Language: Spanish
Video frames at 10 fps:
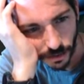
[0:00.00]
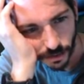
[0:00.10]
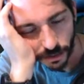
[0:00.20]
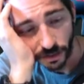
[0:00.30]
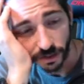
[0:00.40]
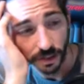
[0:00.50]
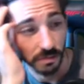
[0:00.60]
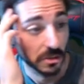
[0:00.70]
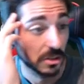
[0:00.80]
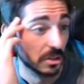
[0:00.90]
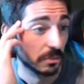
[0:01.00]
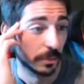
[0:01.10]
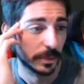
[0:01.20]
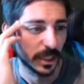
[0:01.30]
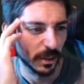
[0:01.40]
No lo sé.
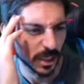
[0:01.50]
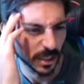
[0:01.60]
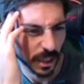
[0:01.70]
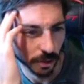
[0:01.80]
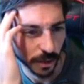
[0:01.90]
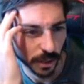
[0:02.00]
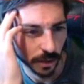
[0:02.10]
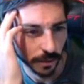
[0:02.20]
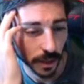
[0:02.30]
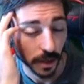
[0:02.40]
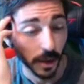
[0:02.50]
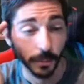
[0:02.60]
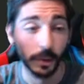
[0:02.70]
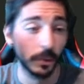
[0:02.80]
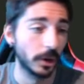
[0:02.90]
Pues sí que vamos a ser noveno, la verdad.
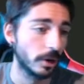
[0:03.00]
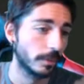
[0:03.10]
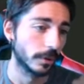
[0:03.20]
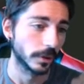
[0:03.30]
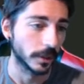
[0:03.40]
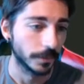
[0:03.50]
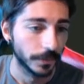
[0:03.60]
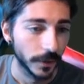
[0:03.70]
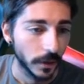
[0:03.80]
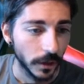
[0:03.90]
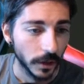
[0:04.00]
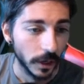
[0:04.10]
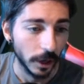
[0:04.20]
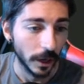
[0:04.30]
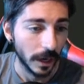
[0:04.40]
Pero bueno, no importa.
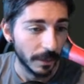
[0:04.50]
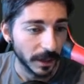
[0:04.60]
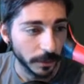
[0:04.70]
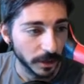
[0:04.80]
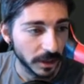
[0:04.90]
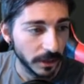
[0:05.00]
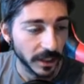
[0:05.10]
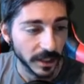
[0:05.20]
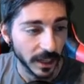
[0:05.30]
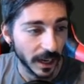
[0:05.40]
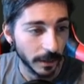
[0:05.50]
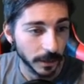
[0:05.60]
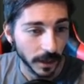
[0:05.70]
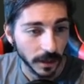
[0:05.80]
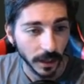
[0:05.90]
la parte positiva es que le ganamos
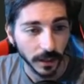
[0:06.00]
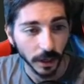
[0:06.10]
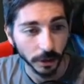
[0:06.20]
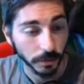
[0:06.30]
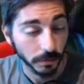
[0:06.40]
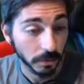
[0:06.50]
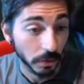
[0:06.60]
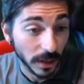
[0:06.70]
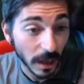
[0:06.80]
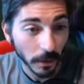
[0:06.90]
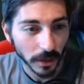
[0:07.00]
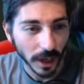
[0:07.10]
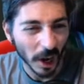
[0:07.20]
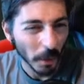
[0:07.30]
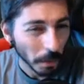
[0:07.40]
al Celta, nos juntamos
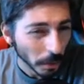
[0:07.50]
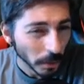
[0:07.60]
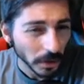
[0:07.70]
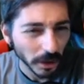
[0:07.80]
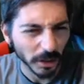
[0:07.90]
a un punto.